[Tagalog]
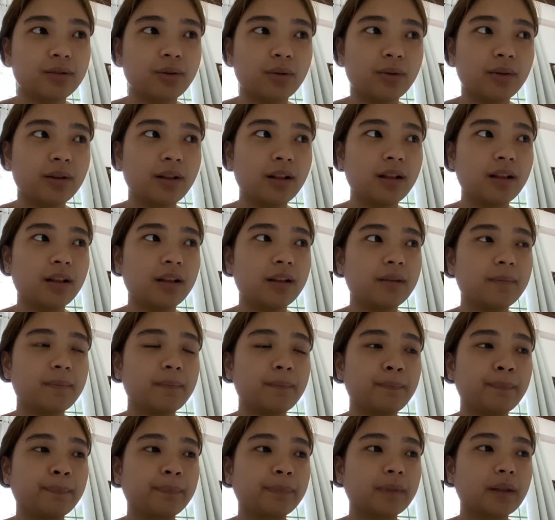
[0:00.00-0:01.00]
whole
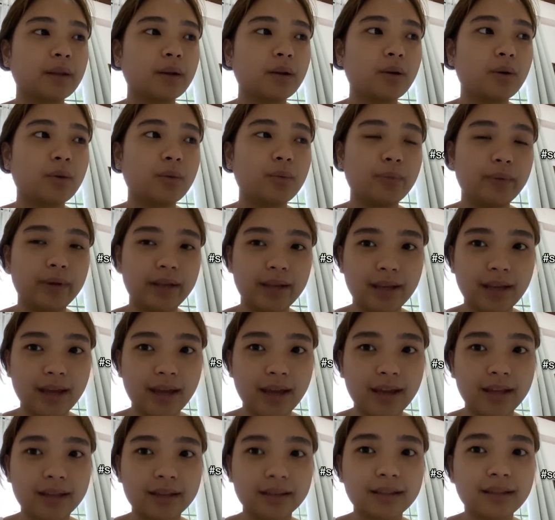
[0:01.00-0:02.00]

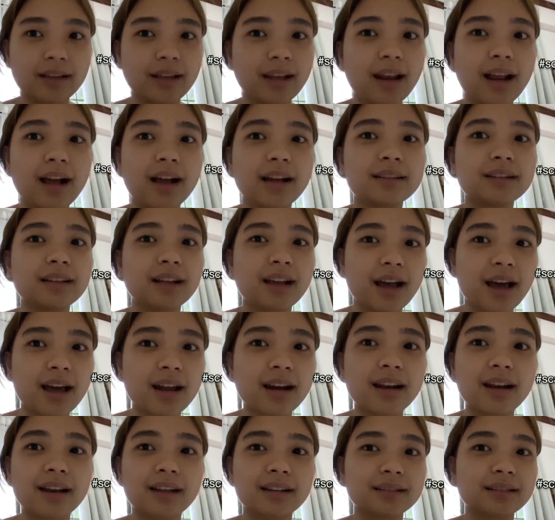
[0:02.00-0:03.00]
weekend, kailangan
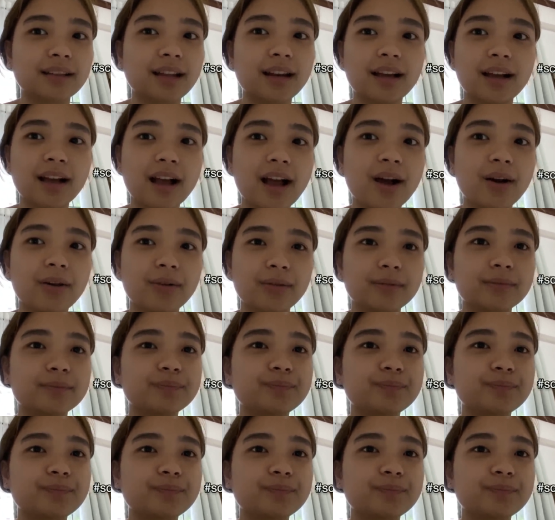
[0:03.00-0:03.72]
nag-aaral lang talaga ako.